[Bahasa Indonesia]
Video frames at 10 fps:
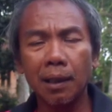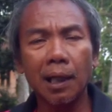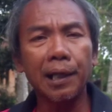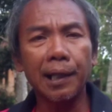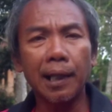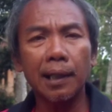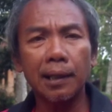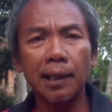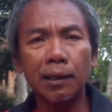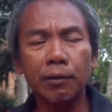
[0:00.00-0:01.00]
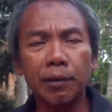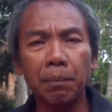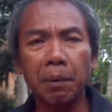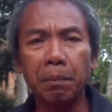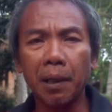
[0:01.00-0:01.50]
gandengannya yang
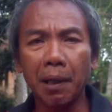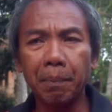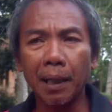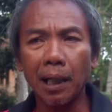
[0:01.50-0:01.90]
sudah beberapa